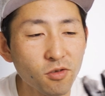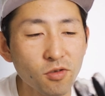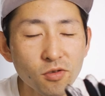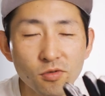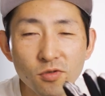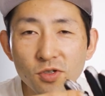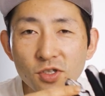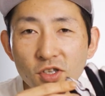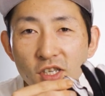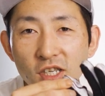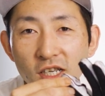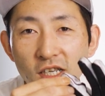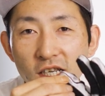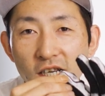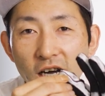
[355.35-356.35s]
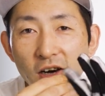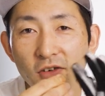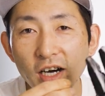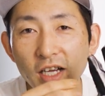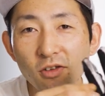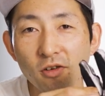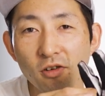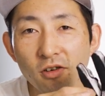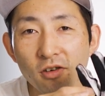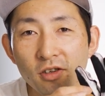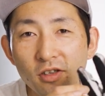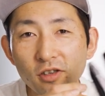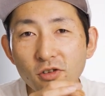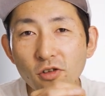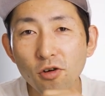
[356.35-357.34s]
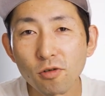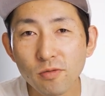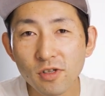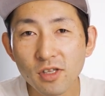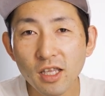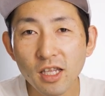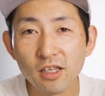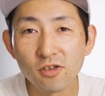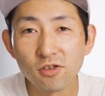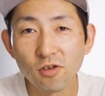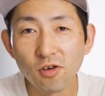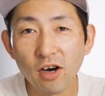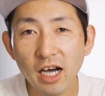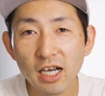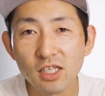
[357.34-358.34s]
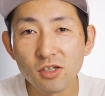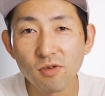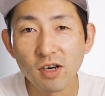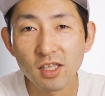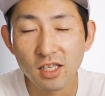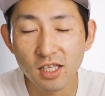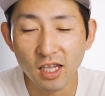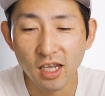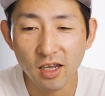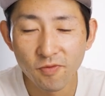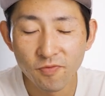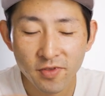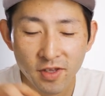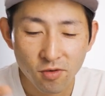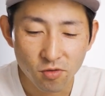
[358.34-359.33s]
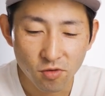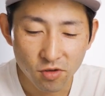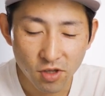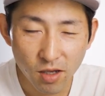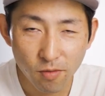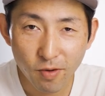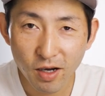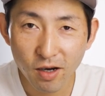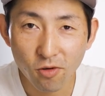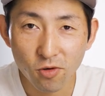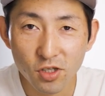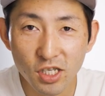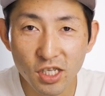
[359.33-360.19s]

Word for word: この薄い革のグローブっていうのを味わって、このレバーを